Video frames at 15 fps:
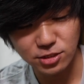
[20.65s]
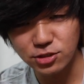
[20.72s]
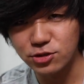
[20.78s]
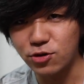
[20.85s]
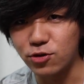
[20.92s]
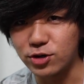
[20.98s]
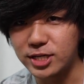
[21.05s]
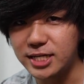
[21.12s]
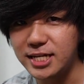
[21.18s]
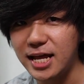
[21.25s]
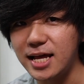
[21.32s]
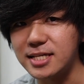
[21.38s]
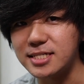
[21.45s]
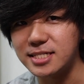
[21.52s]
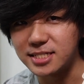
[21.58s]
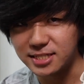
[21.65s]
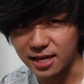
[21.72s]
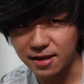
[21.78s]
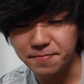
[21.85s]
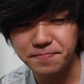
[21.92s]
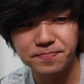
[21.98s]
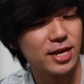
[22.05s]
ちょっとこう、綺麗にし
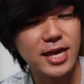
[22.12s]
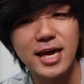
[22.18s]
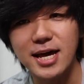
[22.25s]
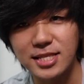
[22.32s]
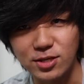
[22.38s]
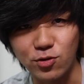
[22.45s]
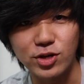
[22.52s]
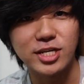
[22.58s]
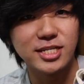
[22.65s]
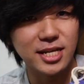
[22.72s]
て部屋に置き